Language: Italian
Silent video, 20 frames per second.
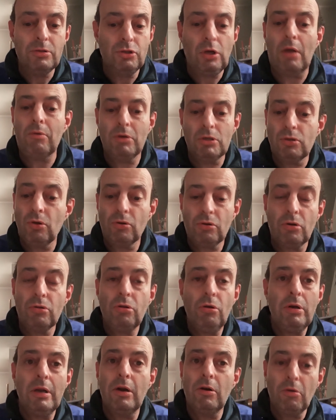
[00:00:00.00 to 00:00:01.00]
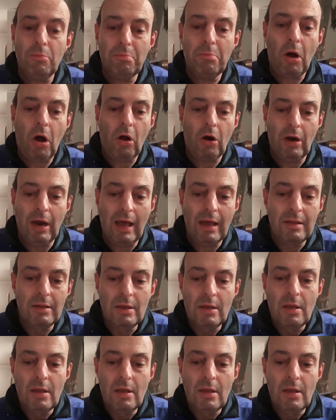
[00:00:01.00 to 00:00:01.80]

cioè questo Crotone non molla